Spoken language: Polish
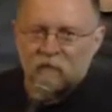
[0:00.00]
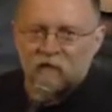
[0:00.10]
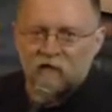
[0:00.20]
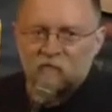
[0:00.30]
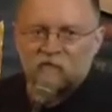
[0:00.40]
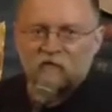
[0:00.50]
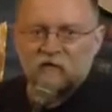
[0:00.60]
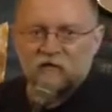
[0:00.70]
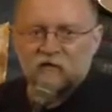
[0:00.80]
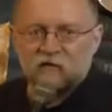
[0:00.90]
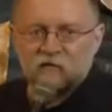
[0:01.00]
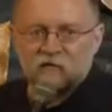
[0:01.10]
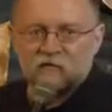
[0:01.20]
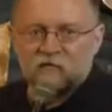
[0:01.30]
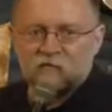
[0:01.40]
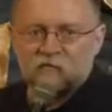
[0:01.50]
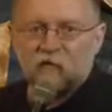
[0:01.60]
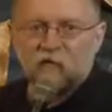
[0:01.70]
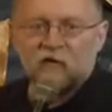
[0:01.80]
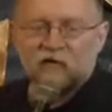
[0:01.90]
Dla pewnych y,
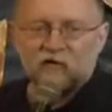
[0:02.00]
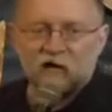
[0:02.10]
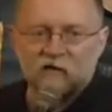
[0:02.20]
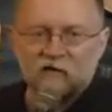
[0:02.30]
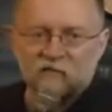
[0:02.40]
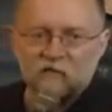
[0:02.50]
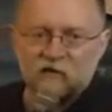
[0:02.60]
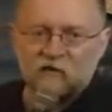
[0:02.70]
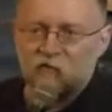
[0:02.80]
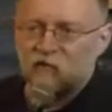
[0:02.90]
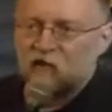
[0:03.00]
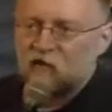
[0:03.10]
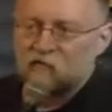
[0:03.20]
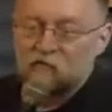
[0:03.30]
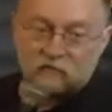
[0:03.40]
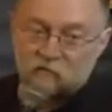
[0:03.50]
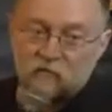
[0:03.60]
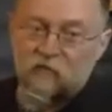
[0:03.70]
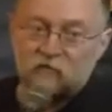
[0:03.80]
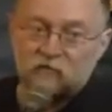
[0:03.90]
pokoleń szlachty bycie demokratą,
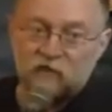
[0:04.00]
gdyby ktoś go